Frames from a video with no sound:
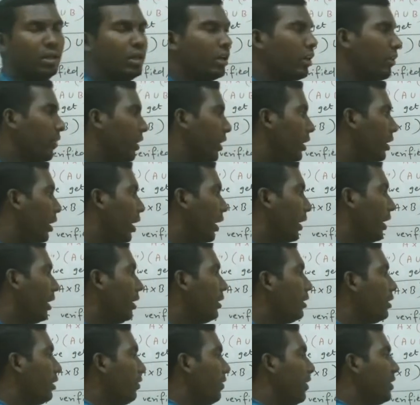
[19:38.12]
ரிவே
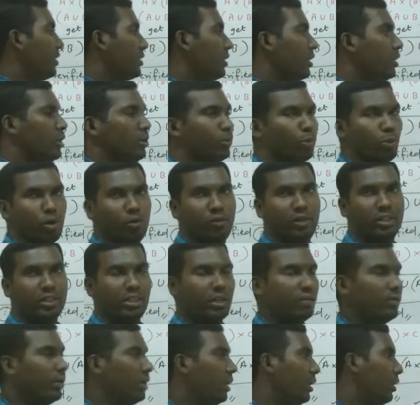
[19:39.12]
அகைன் ரிவேஸில் நீ போகவே
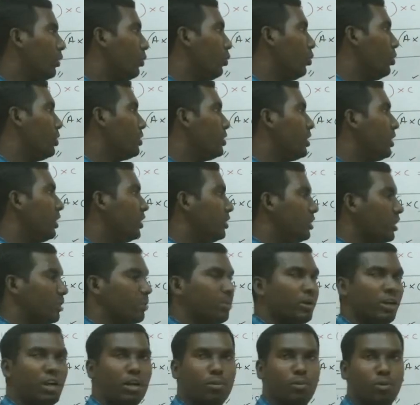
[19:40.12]
தேவையில்ல ஒரு செட்டு
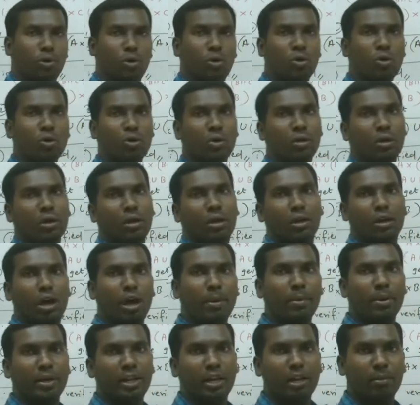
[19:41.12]
செக் பண்ணால் போதும்
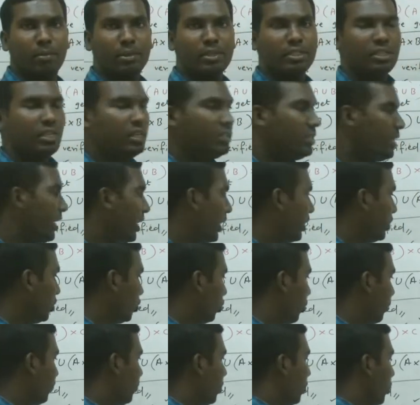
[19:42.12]
காமன் எலமெண்ட்ஸ் ஈஸியாக
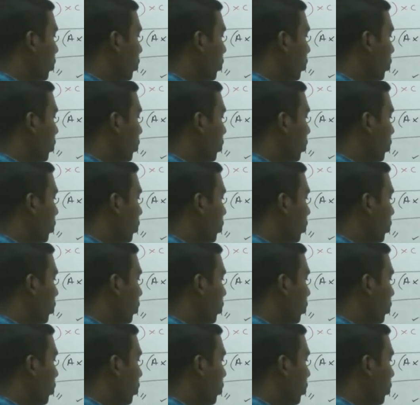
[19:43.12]
கிடச்சிரும்